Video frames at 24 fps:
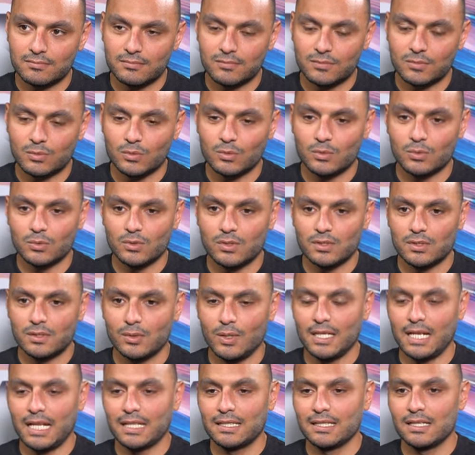
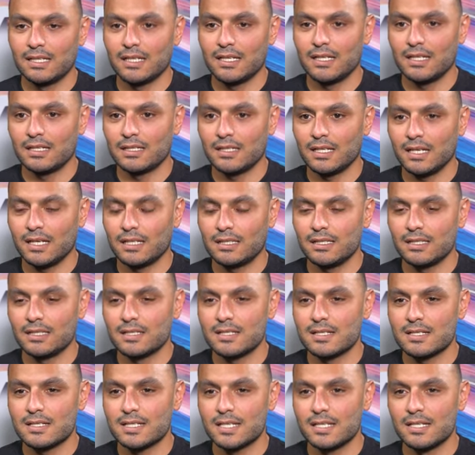واحنا عندنا يعني
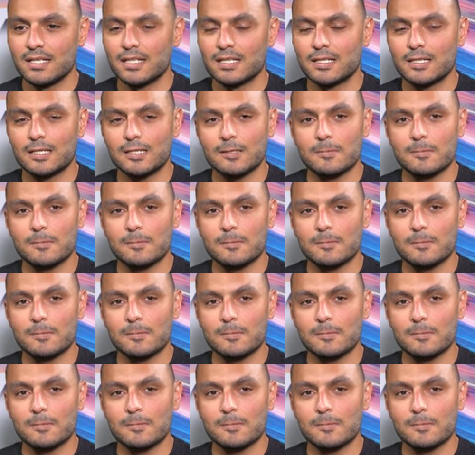سنه